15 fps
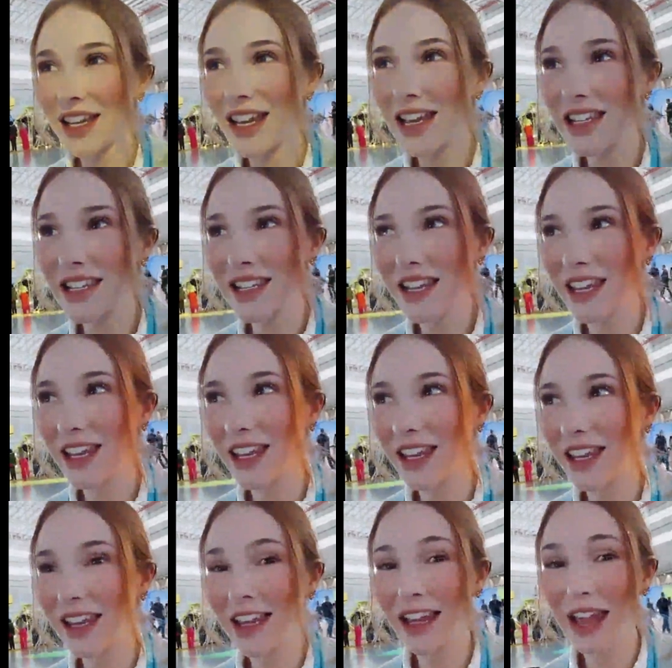E assim,
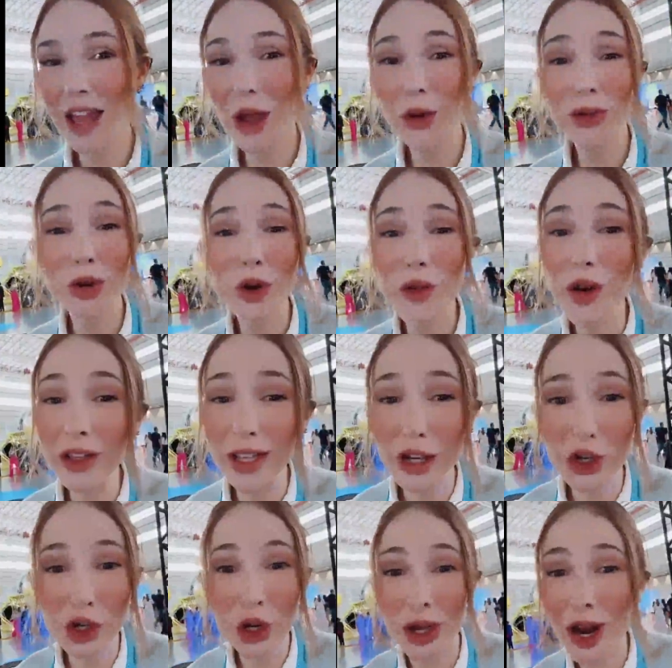eu tô com
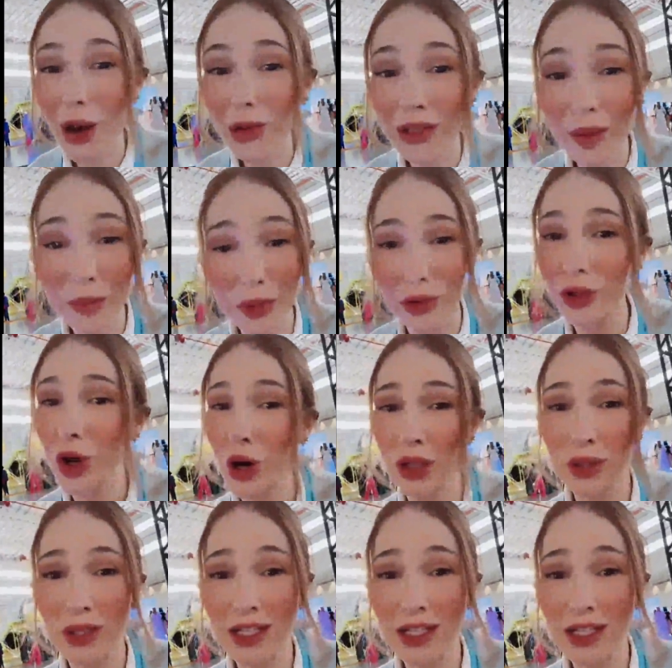vontade de chorar o tempo todo,